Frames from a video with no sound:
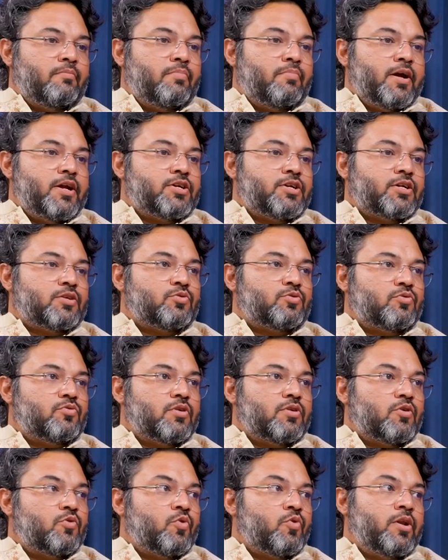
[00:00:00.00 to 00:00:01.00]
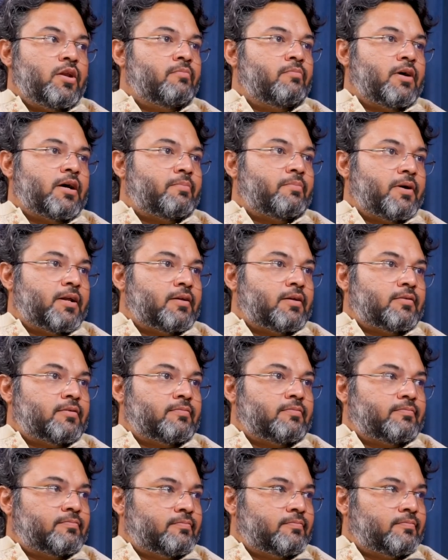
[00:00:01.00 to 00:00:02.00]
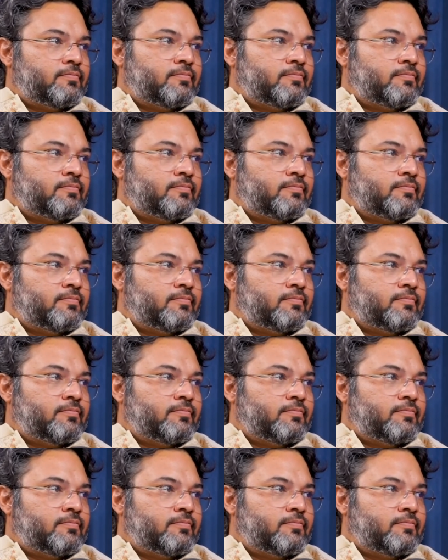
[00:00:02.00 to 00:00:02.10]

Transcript: अब महिषासुर को ना कोई नहीं मार पा रहा था